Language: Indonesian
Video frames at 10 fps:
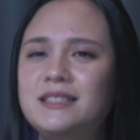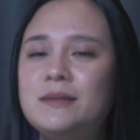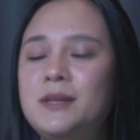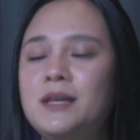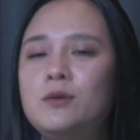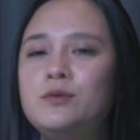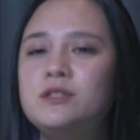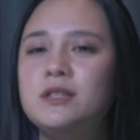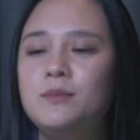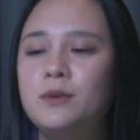seminggu
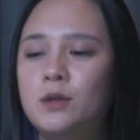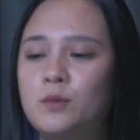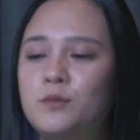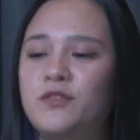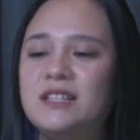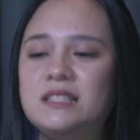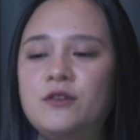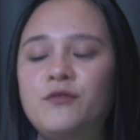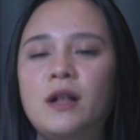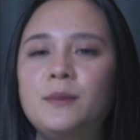sebelum
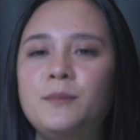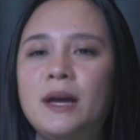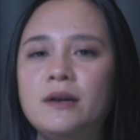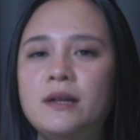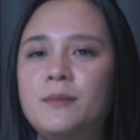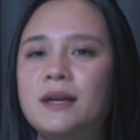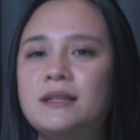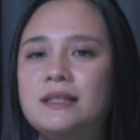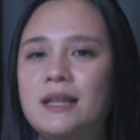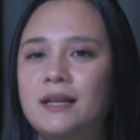Festival Mary
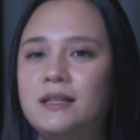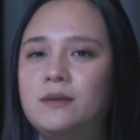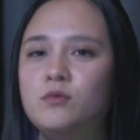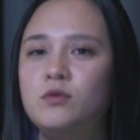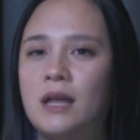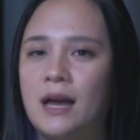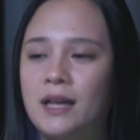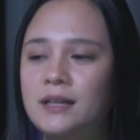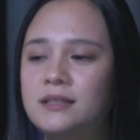Magdalene dimulai,